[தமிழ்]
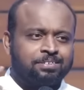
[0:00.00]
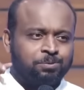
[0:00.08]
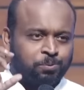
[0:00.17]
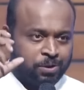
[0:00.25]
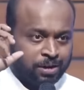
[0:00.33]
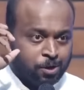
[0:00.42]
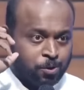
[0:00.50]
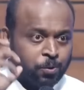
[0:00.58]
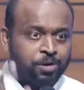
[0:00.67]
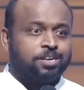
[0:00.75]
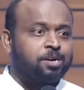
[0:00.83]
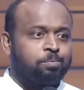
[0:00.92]
உங்களுக்கு
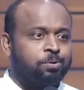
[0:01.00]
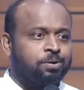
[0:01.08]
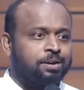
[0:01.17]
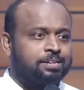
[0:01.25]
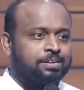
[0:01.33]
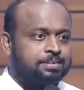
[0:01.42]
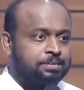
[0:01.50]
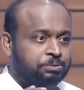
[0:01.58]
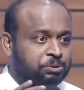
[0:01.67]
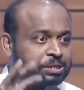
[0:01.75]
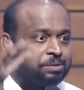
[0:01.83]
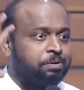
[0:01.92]
கொடுக்க போகிறது
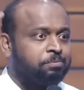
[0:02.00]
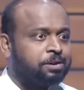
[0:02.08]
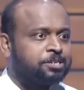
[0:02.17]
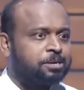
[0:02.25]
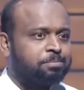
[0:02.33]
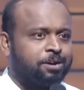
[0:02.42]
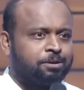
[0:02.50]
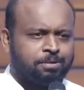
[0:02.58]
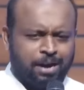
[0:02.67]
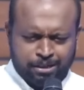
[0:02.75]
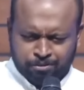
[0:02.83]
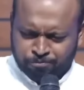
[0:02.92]
ஜீவ விருட்சமா
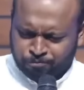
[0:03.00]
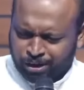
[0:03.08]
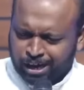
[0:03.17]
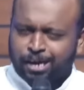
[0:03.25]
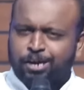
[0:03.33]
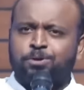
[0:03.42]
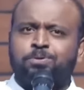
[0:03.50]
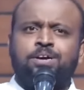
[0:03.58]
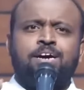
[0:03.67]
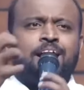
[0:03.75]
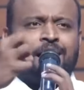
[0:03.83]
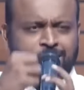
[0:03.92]
இருக்கும் அது வளரும்
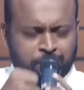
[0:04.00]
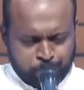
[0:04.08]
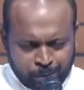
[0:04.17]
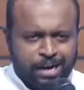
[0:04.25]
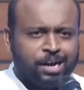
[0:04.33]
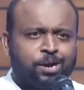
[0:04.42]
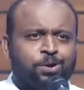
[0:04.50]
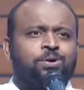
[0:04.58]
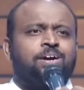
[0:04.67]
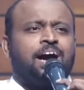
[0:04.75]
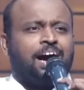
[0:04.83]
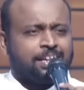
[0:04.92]
அது
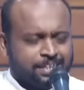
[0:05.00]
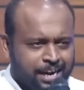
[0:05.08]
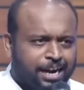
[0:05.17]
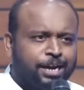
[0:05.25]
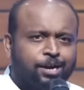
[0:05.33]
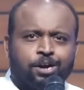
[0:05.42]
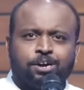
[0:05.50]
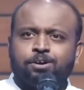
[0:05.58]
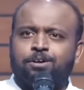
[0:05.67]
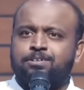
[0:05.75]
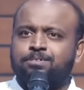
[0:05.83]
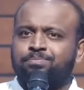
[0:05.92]
படரும் அது கனி
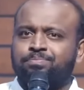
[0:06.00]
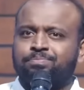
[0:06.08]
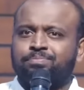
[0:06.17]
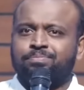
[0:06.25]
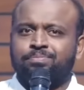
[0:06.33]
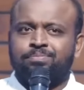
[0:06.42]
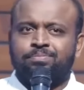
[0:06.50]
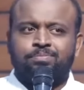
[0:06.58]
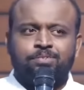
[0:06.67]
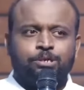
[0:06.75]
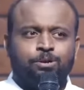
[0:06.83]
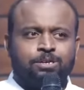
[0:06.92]
கொடுக்கும்
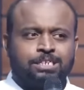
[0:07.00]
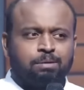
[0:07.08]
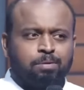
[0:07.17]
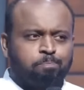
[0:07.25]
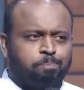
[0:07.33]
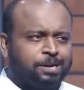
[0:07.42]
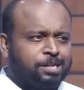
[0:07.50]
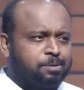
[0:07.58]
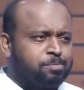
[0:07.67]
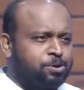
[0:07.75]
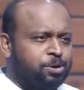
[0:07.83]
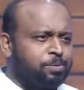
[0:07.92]
யோசேவை
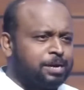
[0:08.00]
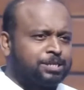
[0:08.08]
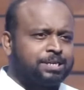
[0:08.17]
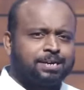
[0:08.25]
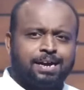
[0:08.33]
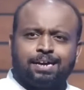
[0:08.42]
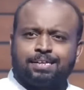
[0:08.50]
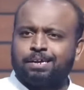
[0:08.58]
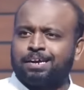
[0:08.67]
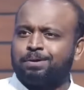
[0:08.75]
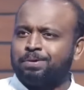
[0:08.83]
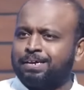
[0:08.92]
பதிமூணு வருஷம்
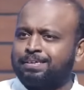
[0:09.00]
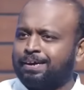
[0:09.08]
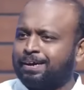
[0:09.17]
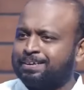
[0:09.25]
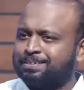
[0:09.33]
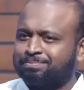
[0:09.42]
காத்திருக்க வைத்தார்